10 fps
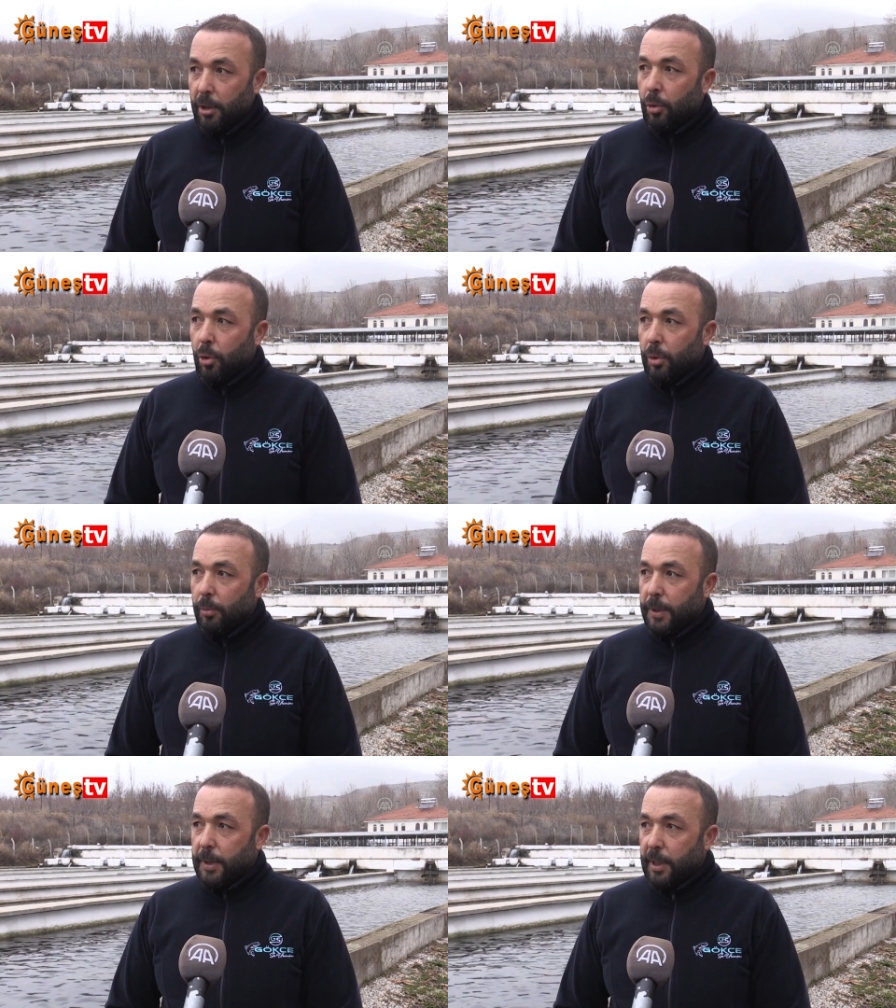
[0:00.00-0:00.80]

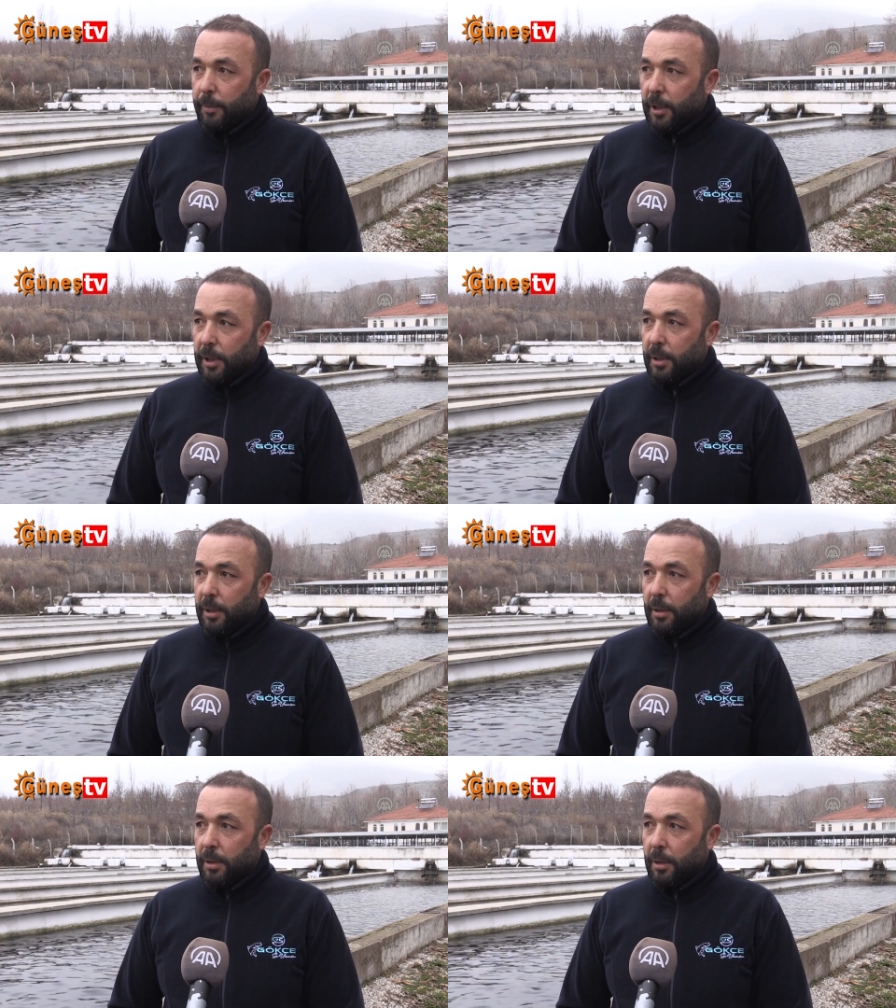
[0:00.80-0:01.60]
Kurduğumuz sistemdeki
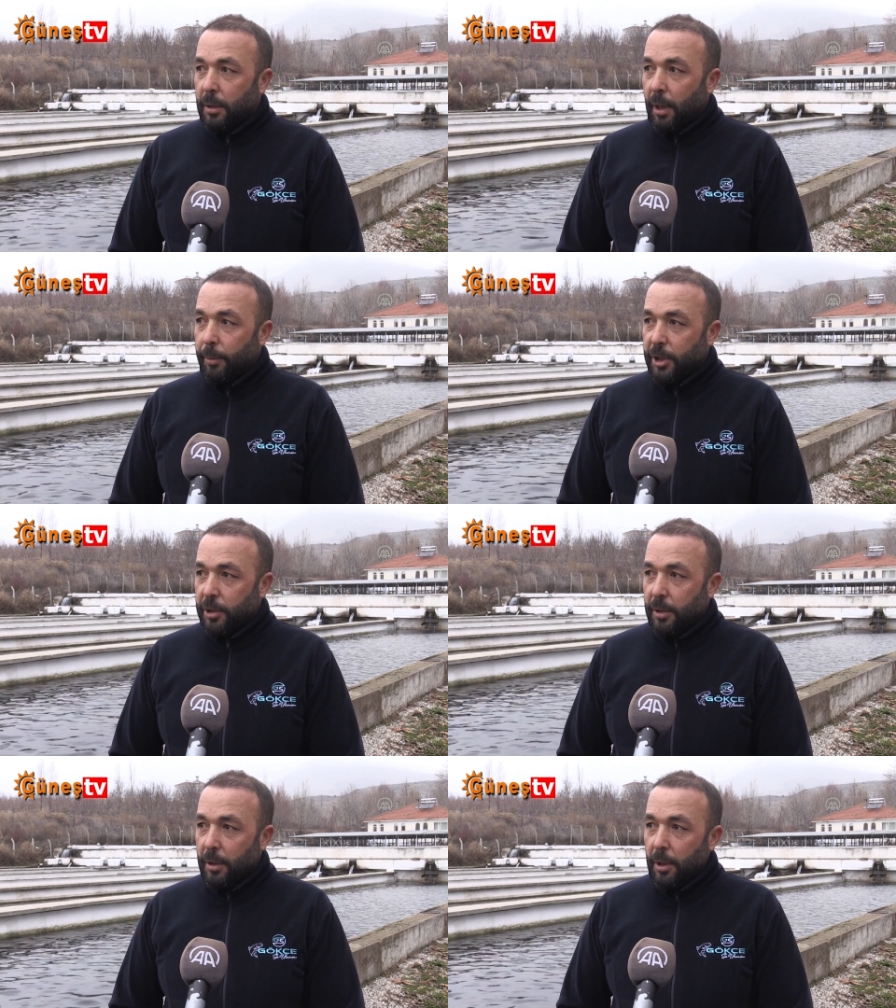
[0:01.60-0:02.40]
e,
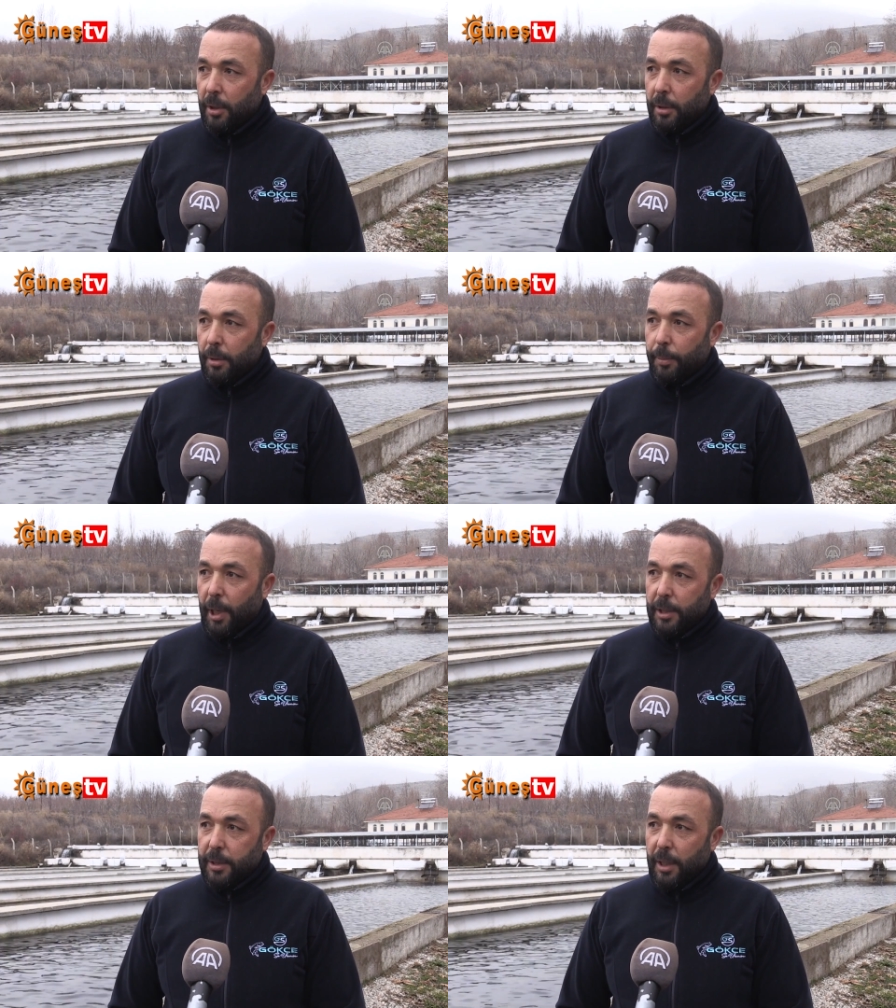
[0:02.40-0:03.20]
amaç
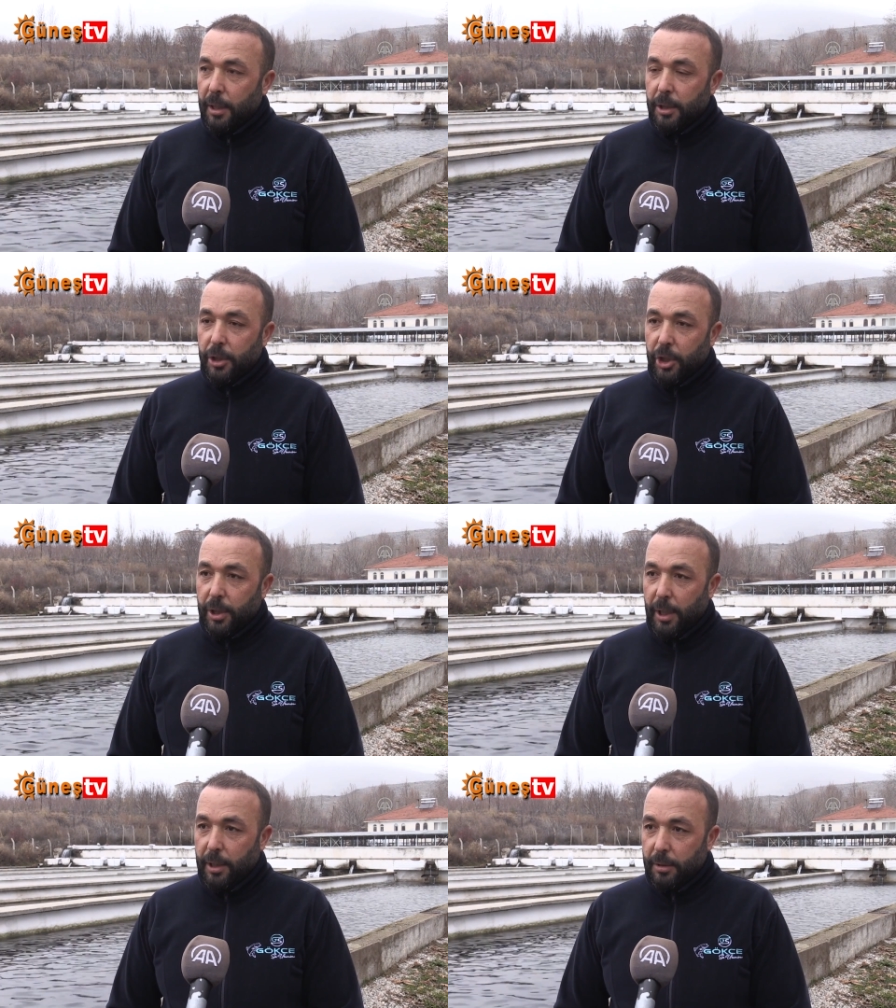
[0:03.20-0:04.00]
balıkta
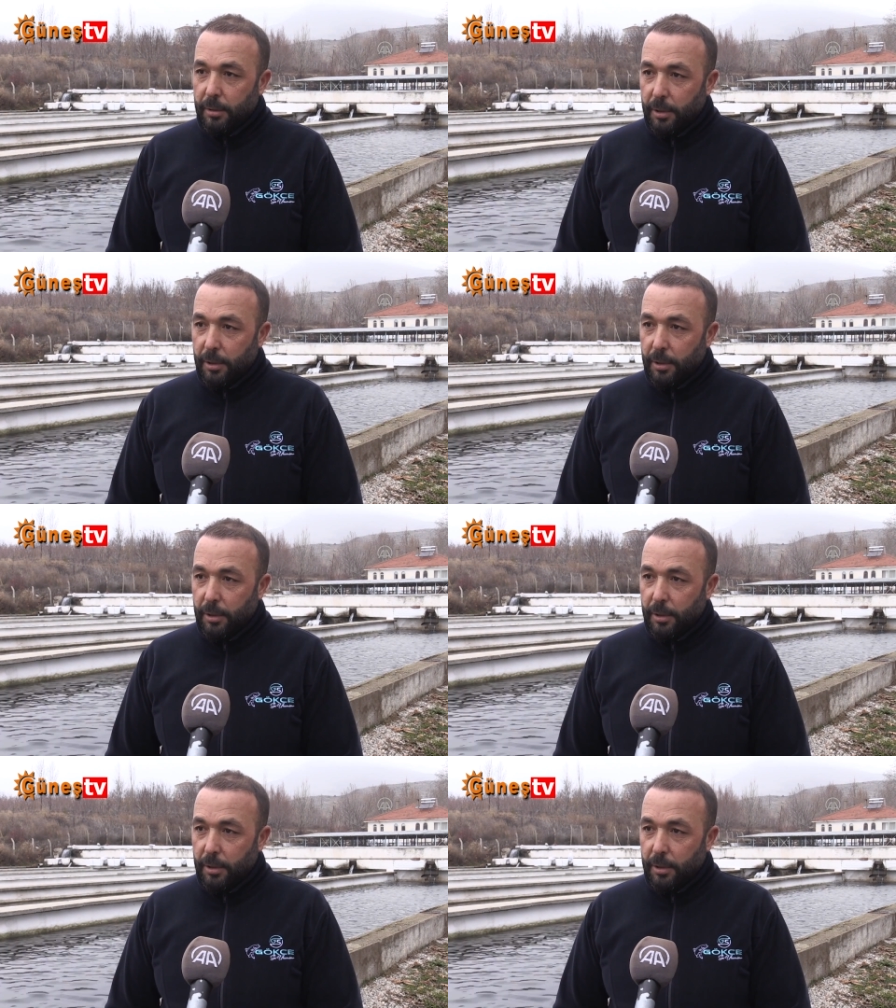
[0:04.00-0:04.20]
ışıkla,